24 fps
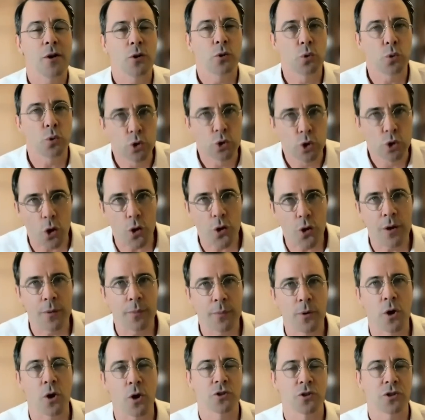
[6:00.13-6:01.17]
tu tono de
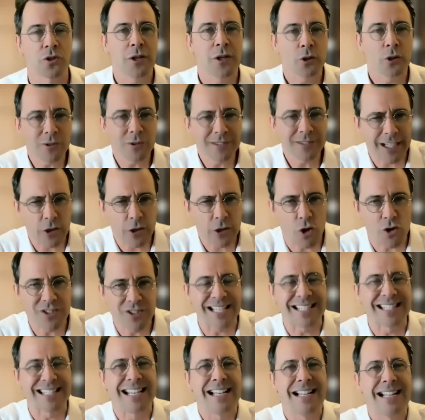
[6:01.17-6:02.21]
voz, todas esas
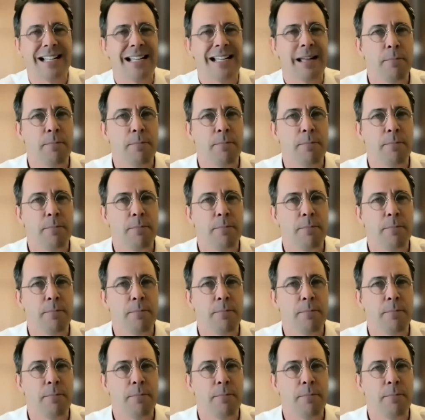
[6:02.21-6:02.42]
cosas